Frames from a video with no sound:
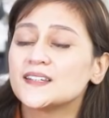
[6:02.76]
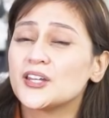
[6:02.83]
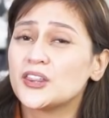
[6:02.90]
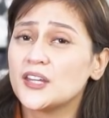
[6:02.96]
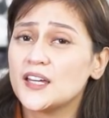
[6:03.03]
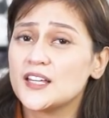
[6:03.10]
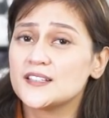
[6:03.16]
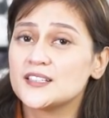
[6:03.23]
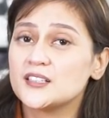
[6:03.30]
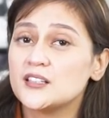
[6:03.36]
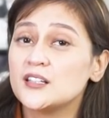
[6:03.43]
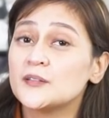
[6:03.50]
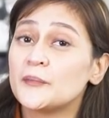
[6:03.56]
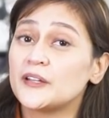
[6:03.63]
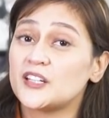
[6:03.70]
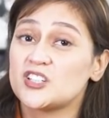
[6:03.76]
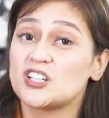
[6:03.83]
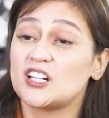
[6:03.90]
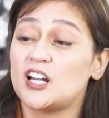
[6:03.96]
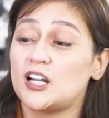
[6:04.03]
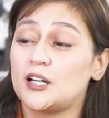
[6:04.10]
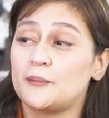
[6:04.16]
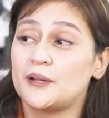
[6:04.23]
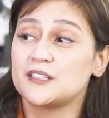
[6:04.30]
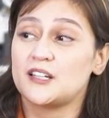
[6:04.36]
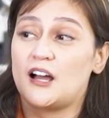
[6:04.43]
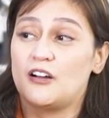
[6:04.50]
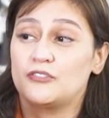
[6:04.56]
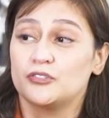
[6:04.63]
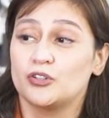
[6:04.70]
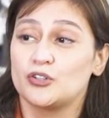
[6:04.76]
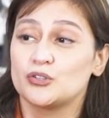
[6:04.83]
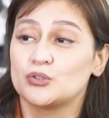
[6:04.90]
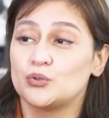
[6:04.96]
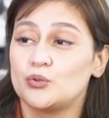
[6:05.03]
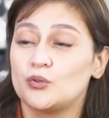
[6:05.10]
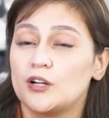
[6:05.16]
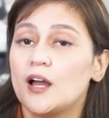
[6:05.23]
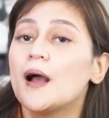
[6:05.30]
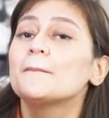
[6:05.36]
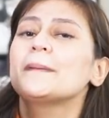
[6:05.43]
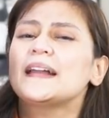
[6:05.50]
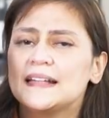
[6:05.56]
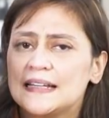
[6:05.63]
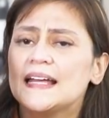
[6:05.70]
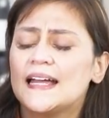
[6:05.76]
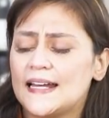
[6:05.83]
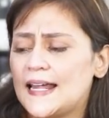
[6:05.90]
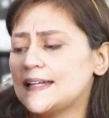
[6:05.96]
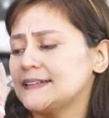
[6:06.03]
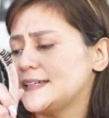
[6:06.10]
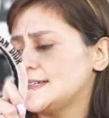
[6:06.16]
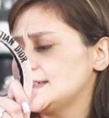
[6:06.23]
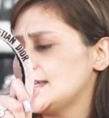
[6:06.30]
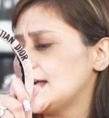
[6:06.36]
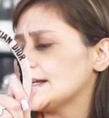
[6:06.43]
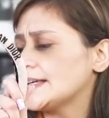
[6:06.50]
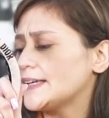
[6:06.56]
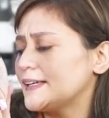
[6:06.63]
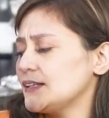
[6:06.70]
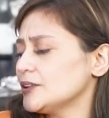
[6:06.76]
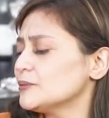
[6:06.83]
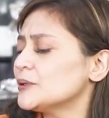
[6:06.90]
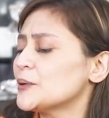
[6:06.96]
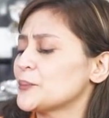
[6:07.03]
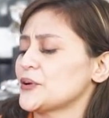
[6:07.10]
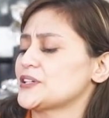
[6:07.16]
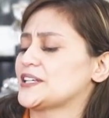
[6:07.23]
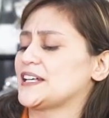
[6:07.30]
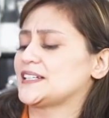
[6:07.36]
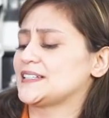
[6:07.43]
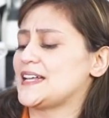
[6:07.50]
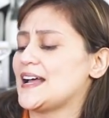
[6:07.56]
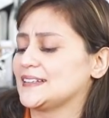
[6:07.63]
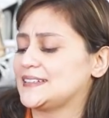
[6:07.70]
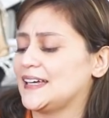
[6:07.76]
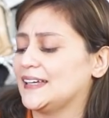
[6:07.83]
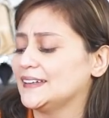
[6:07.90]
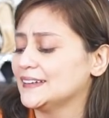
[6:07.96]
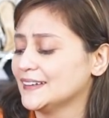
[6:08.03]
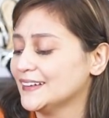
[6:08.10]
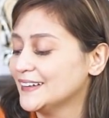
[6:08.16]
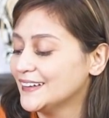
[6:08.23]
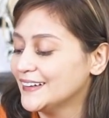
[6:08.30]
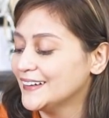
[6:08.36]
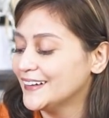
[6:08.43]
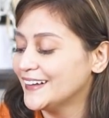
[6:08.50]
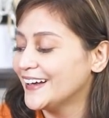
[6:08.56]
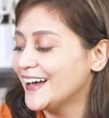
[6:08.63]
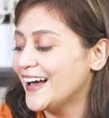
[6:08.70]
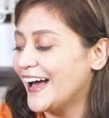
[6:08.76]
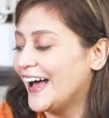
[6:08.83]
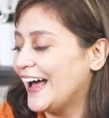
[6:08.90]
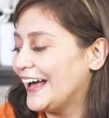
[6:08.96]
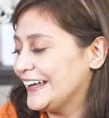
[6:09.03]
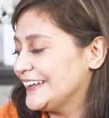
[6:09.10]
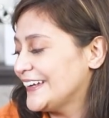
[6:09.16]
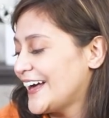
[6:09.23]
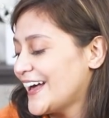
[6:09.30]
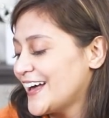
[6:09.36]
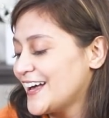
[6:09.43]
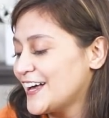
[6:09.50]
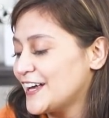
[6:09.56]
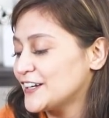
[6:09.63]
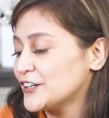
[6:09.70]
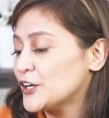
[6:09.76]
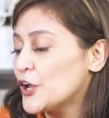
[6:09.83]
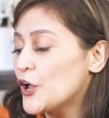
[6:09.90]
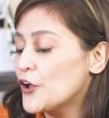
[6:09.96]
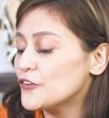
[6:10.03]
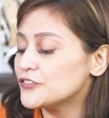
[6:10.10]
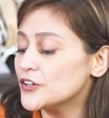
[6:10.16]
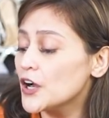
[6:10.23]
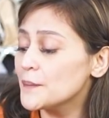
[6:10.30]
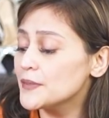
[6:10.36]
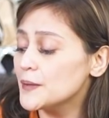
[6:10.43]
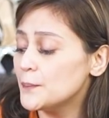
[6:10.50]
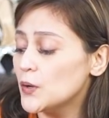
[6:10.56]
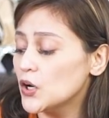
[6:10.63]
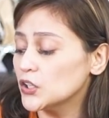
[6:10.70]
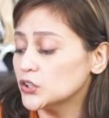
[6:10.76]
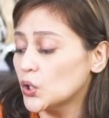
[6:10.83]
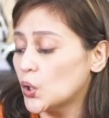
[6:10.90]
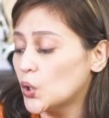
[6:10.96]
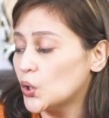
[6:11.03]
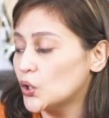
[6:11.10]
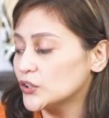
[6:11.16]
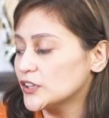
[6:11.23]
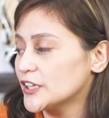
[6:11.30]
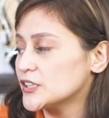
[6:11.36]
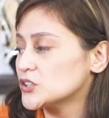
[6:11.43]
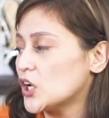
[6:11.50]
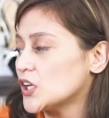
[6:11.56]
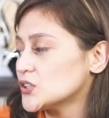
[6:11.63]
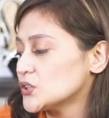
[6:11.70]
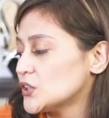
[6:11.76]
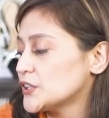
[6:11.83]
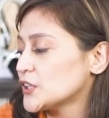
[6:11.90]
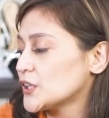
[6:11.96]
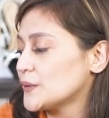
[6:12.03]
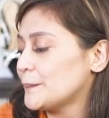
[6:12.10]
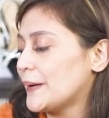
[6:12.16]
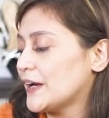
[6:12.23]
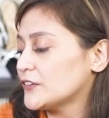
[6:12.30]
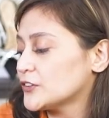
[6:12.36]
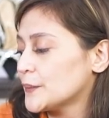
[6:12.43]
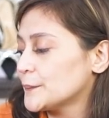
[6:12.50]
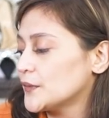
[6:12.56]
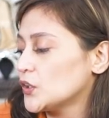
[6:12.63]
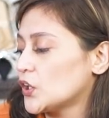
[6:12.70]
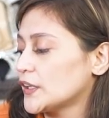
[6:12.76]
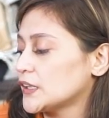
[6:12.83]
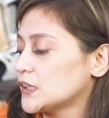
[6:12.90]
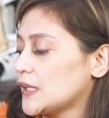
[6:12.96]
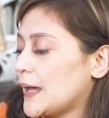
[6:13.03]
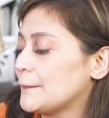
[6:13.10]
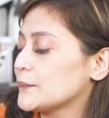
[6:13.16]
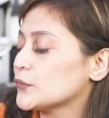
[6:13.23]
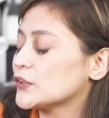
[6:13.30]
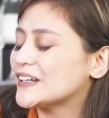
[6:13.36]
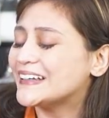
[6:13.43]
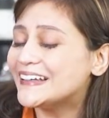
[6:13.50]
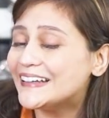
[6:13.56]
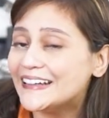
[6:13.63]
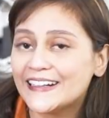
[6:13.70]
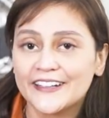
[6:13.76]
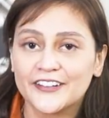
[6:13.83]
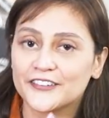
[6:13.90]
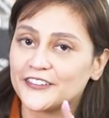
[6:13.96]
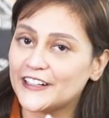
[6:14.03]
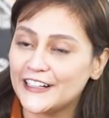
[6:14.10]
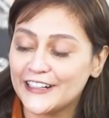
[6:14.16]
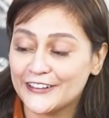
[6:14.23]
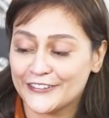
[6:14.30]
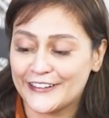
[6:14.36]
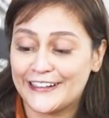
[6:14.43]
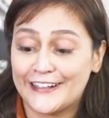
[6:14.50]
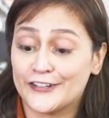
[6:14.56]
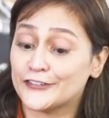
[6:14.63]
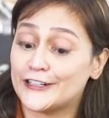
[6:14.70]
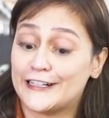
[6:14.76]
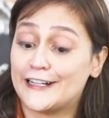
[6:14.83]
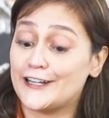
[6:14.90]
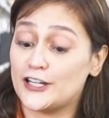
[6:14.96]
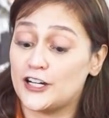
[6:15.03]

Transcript: the thing is, hindi naman na siya lalabas after. So, panindigan natin lagi yung mga purchase natin. Ayan. From the book to, there's also another bag from Dior that I'm really, really, really, really